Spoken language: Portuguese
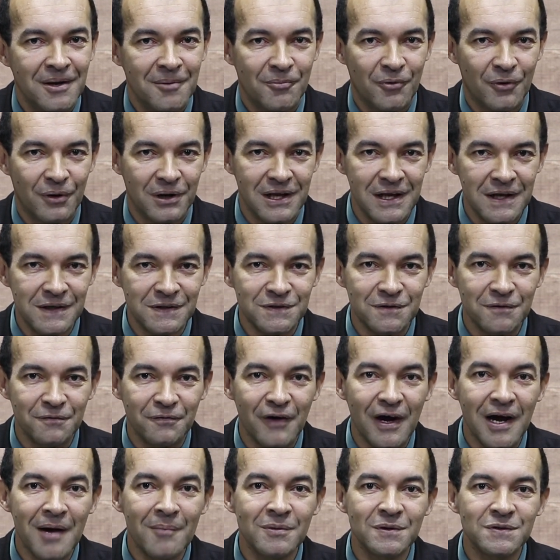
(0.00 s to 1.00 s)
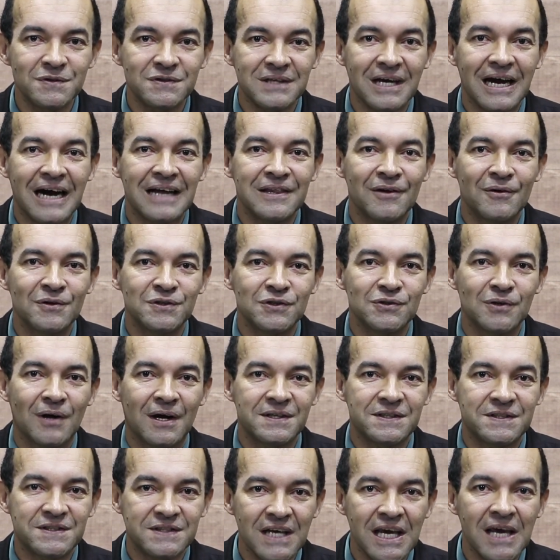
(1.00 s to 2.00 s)
Por isso, vamos cada um de
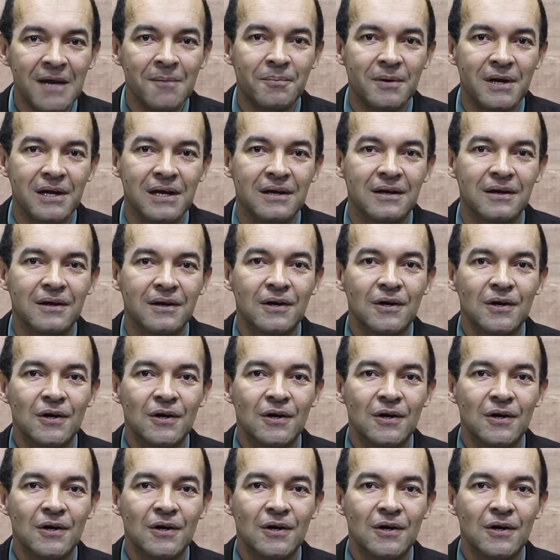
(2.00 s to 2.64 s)
nós sempre